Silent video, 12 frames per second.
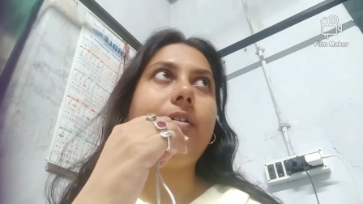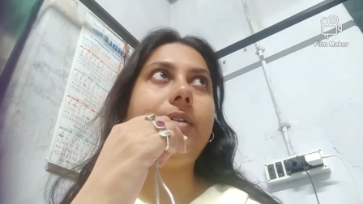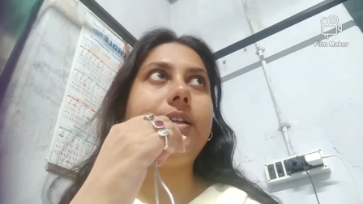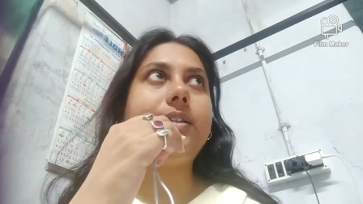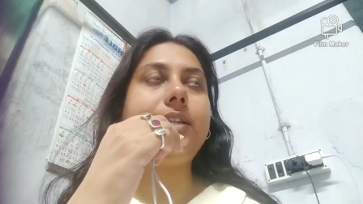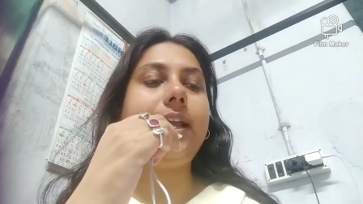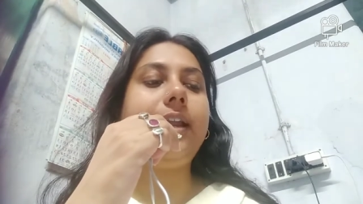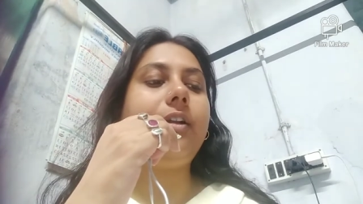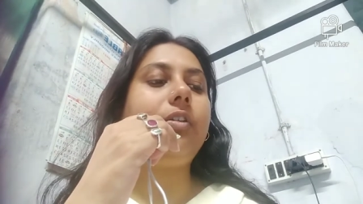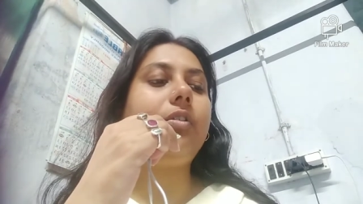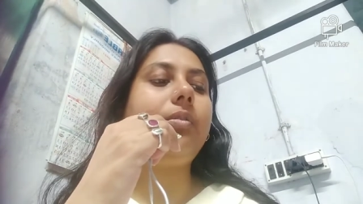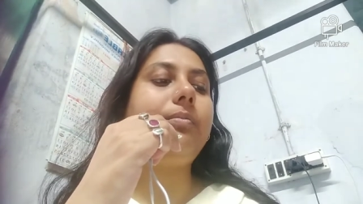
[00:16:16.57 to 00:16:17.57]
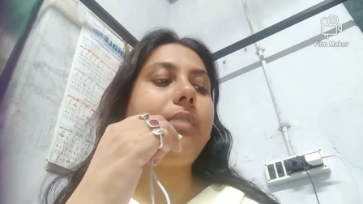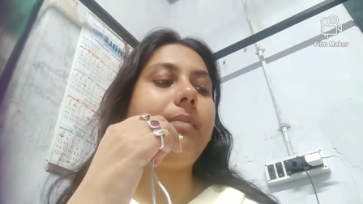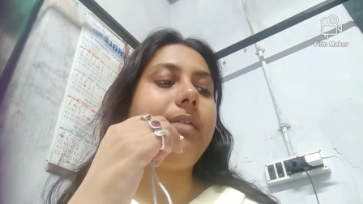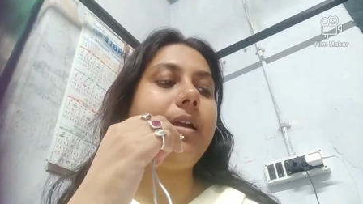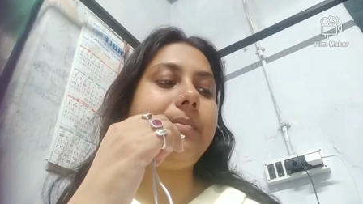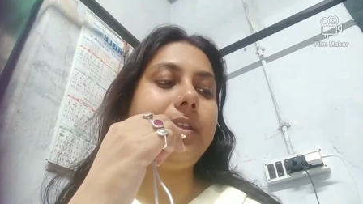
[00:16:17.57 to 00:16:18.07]
হয়েছে
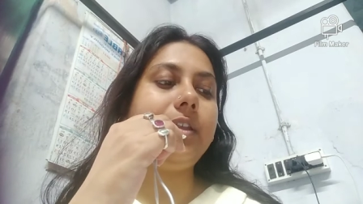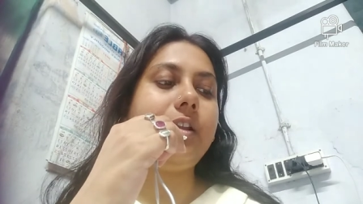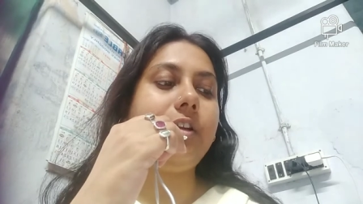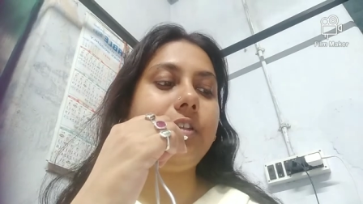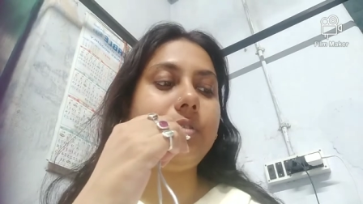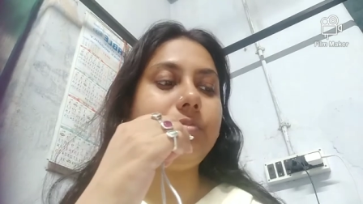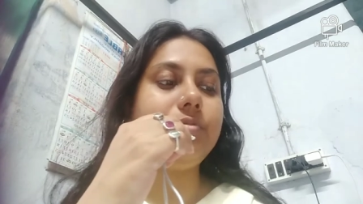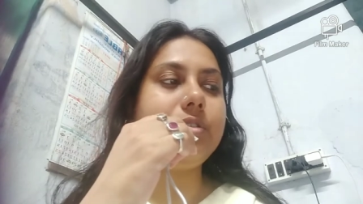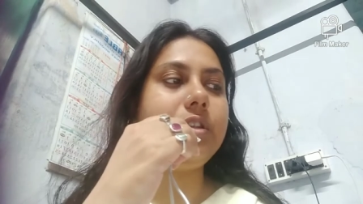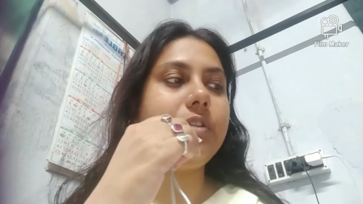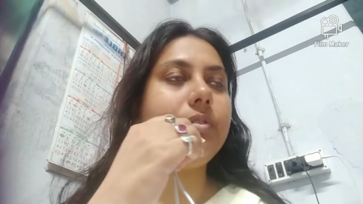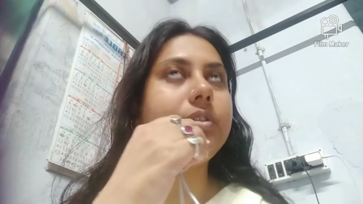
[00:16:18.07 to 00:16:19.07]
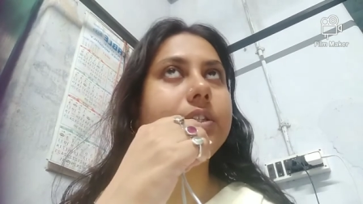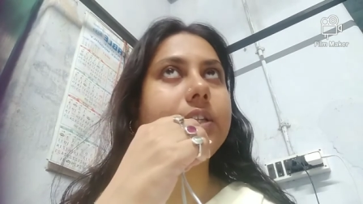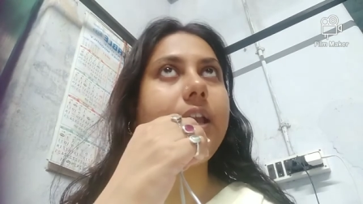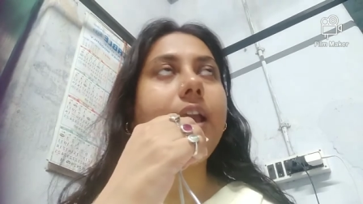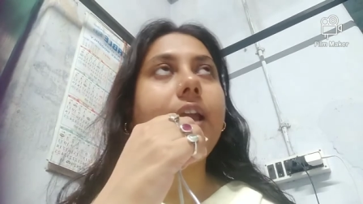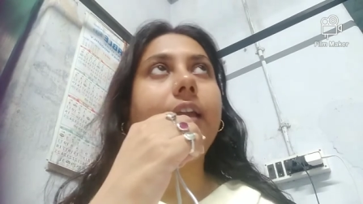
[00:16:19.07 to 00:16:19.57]
এরকমভাবে আমাদের হয়তো বুঝতে
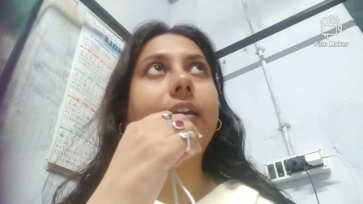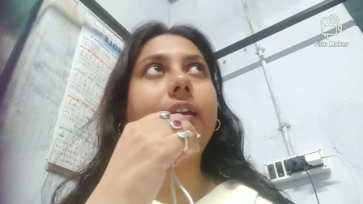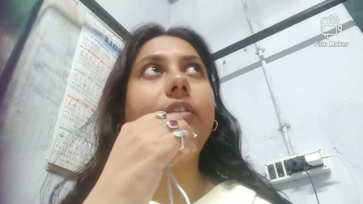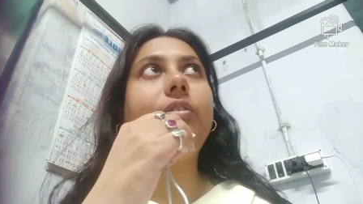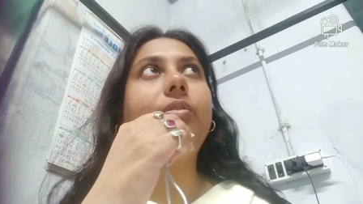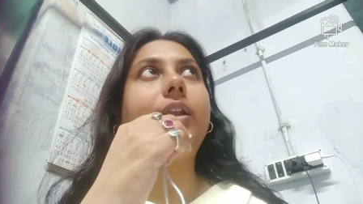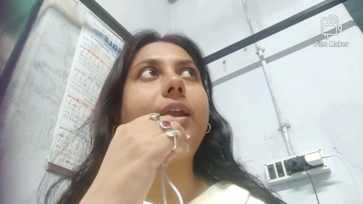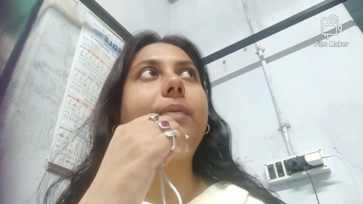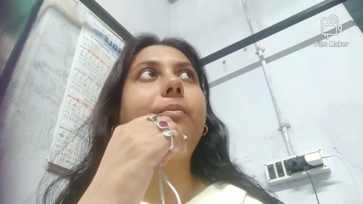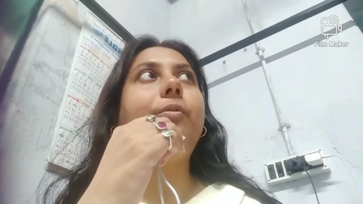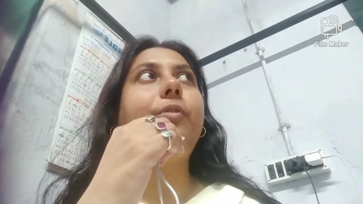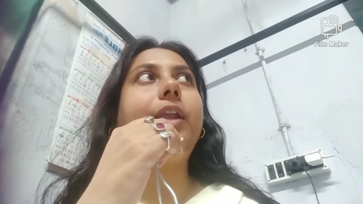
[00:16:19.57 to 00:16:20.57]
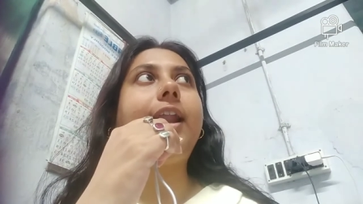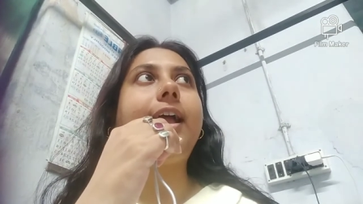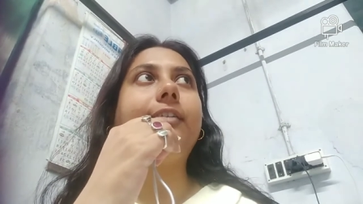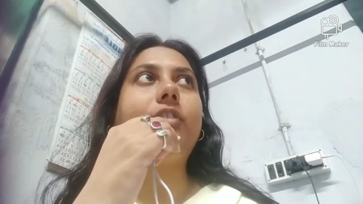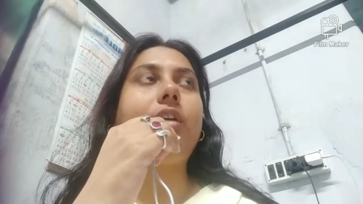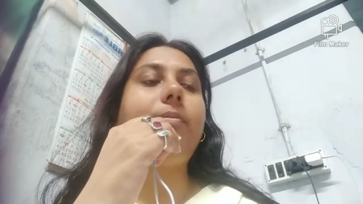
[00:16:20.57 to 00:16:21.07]
হচ্ছে কিন্তু এটা মনে
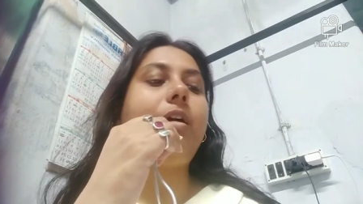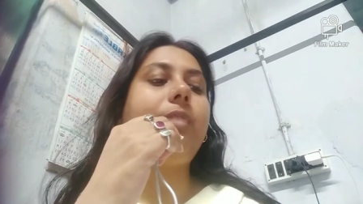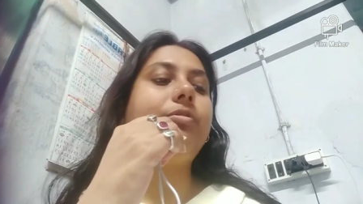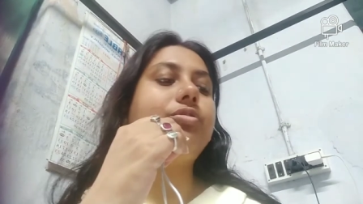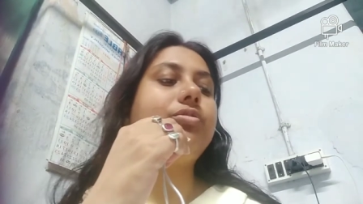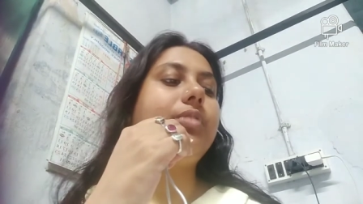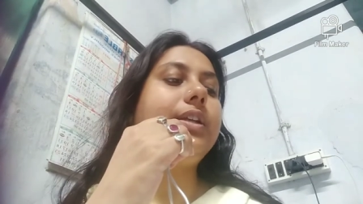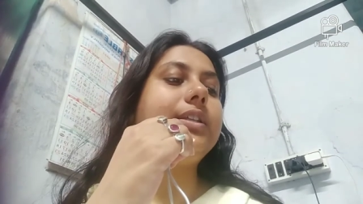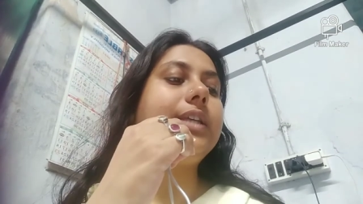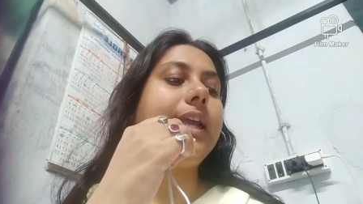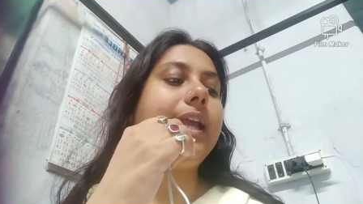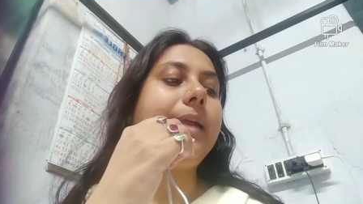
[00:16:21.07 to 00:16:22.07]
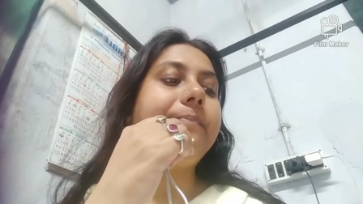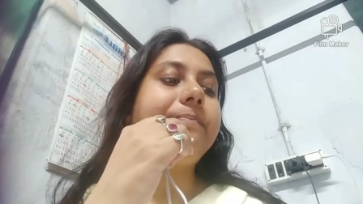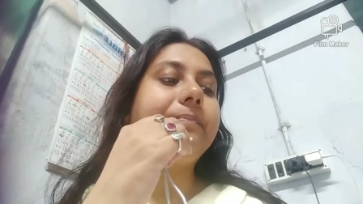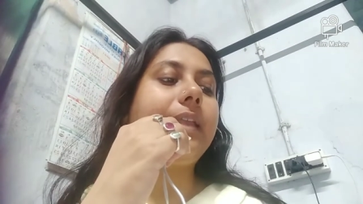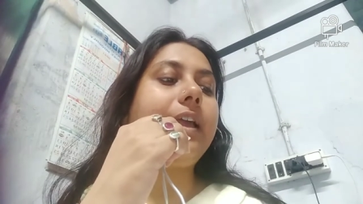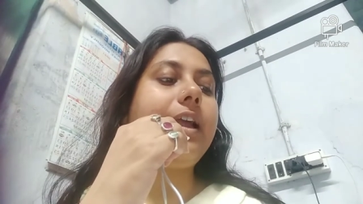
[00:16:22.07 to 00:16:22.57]
রাখতে হবে অবশ্যই যে
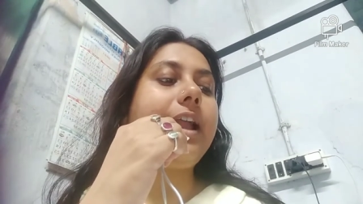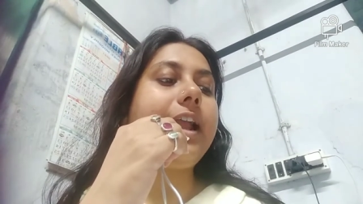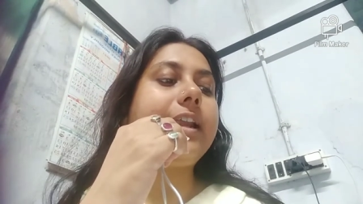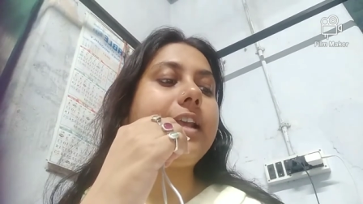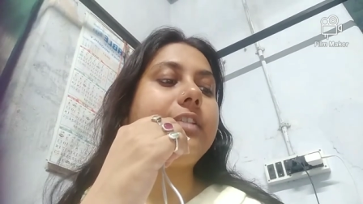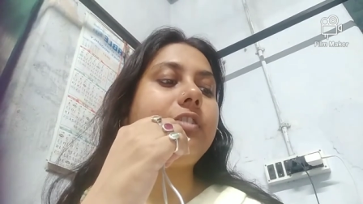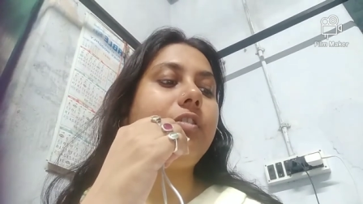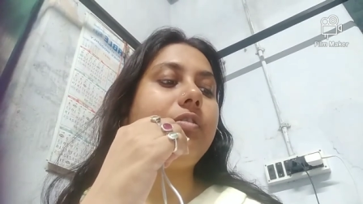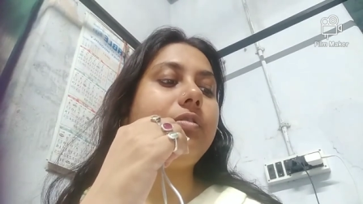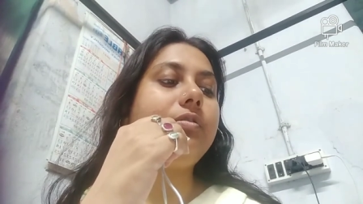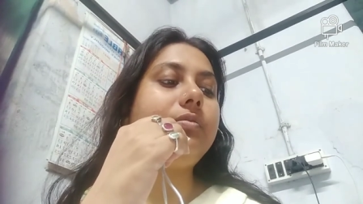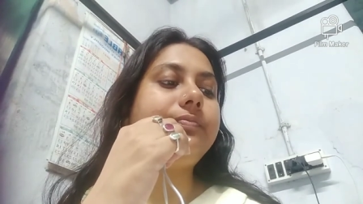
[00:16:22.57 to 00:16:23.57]
এটা যখন